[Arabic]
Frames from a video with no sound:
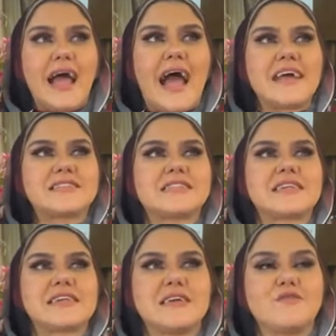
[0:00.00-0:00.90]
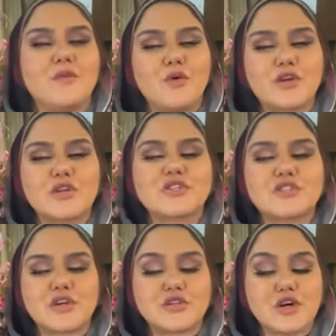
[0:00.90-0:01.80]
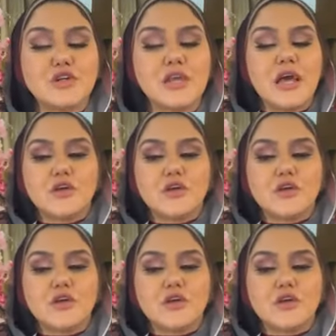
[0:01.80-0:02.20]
حدس كده فبرج السرطان